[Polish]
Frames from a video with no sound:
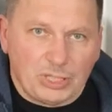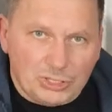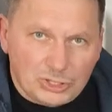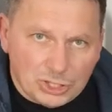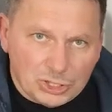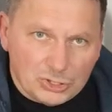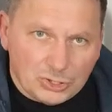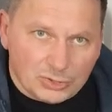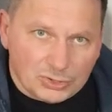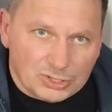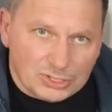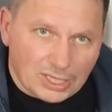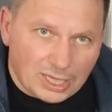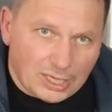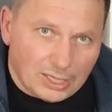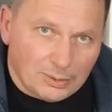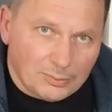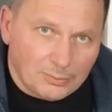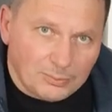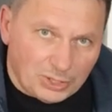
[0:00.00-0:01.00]
50
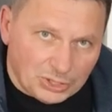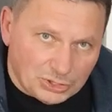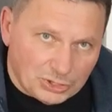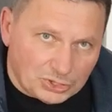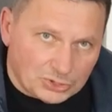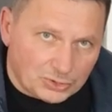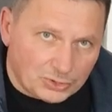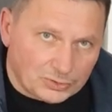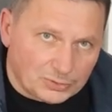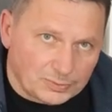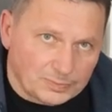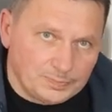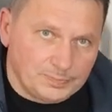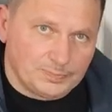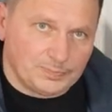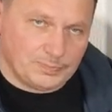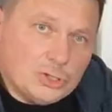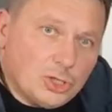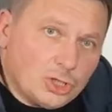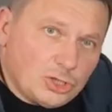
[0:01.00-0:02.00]
na 50.
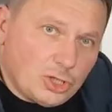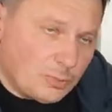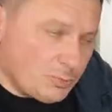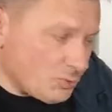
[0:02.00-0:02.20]
No